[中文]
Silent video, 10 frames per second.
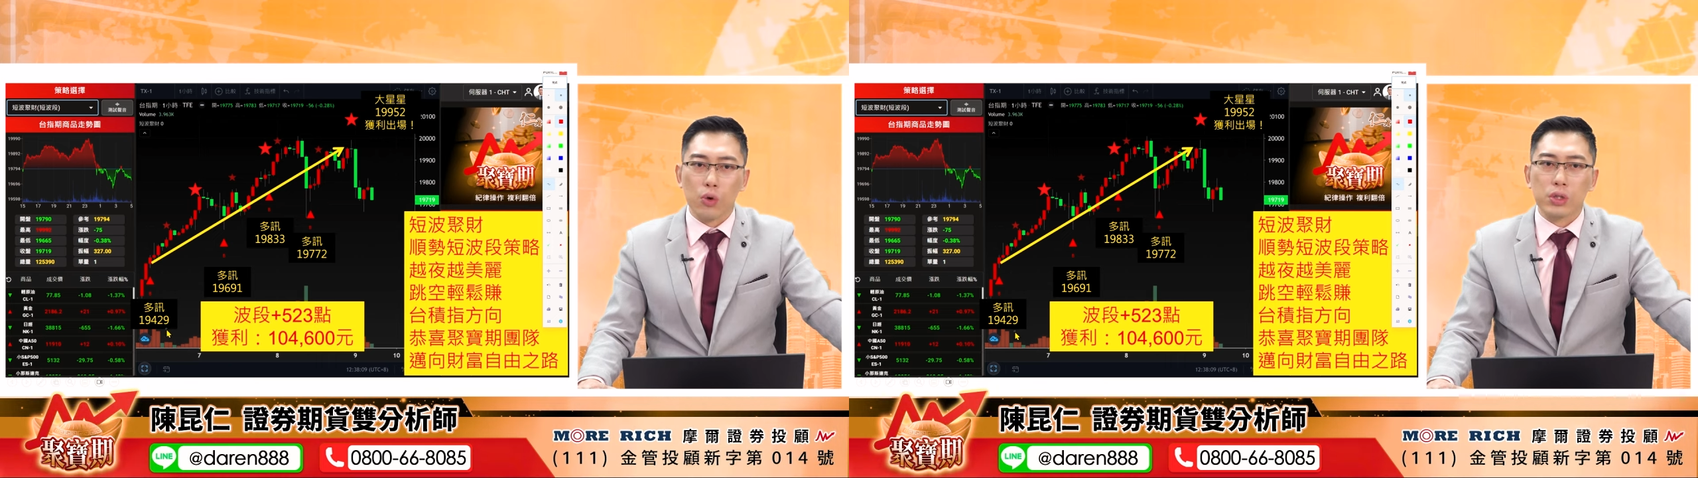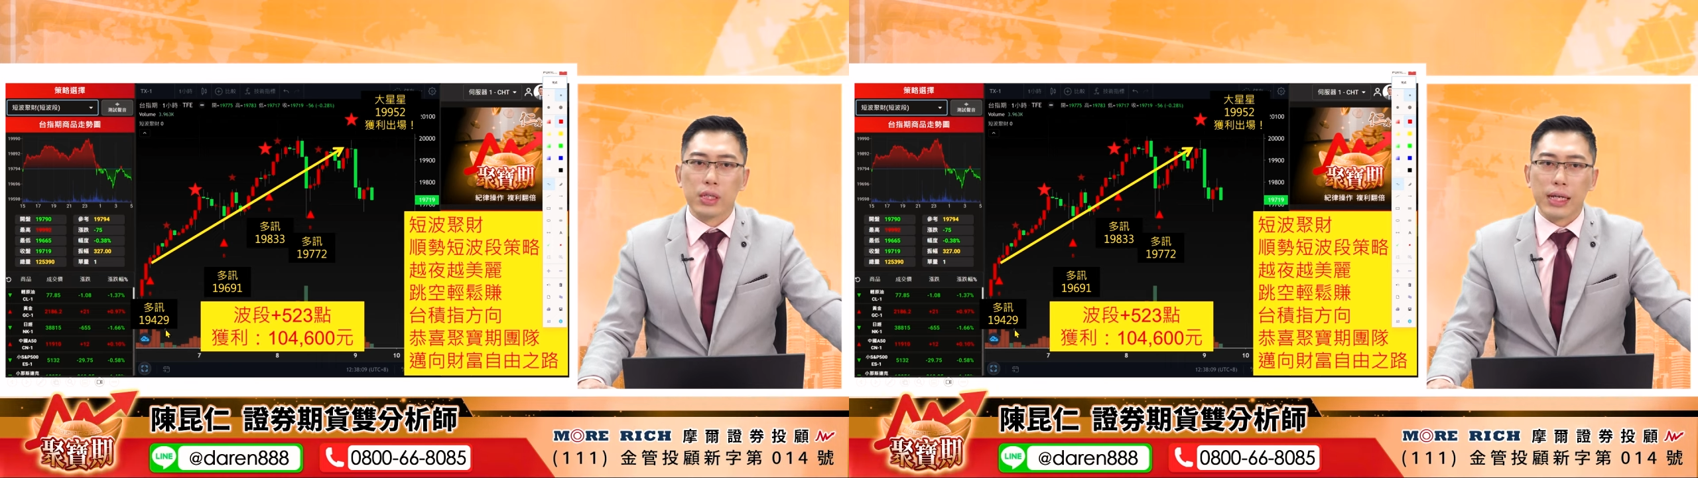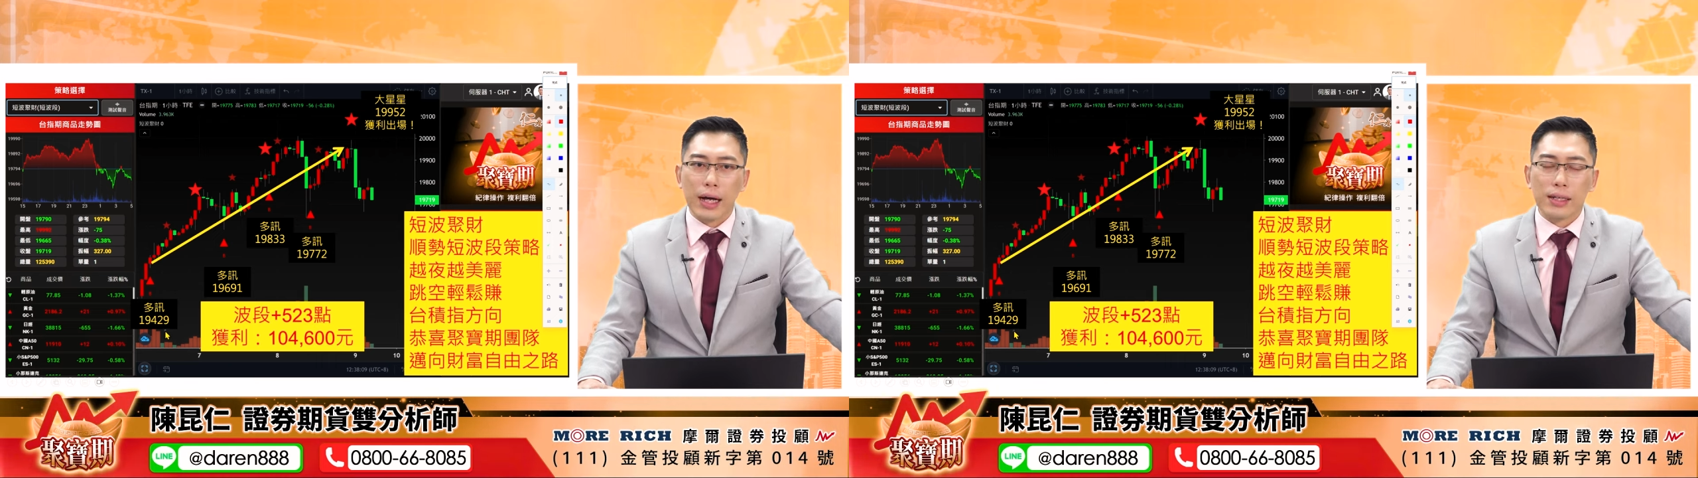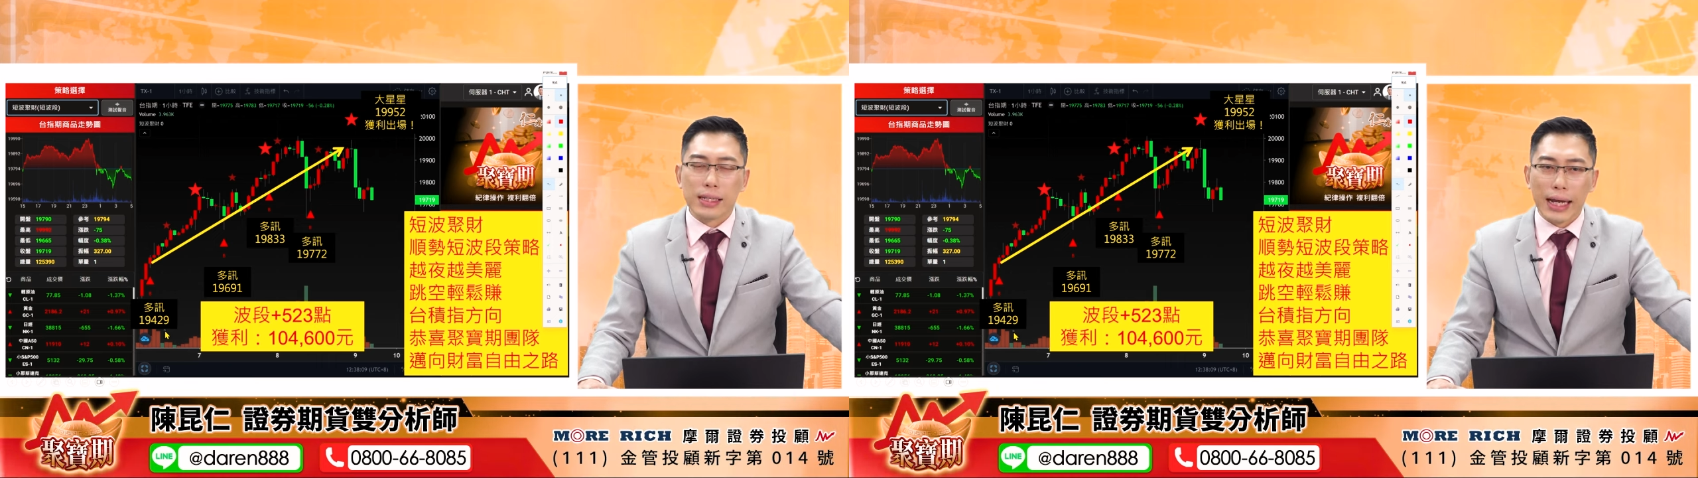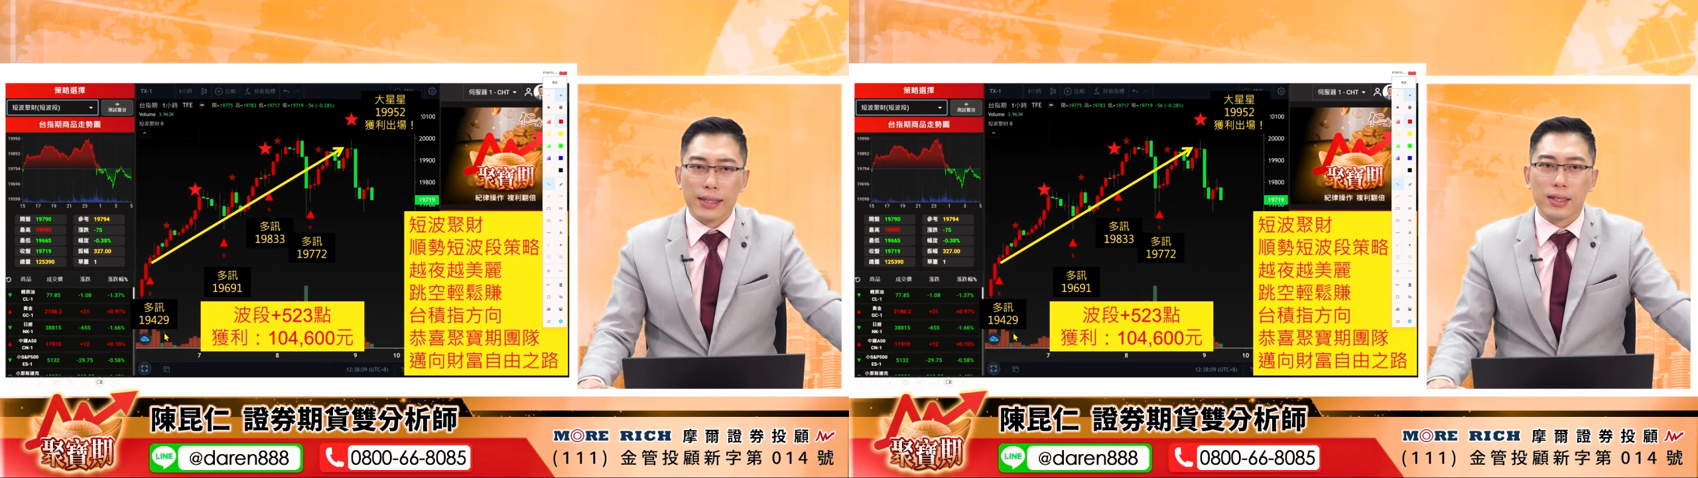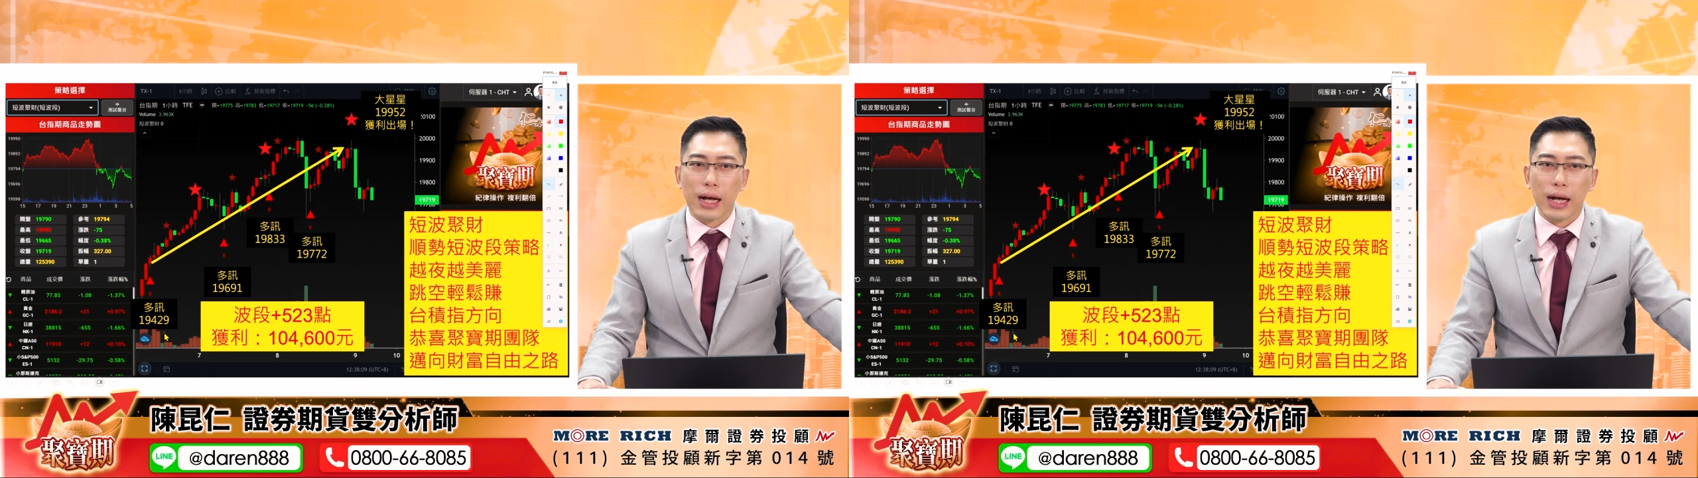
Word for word: 或者刚该那个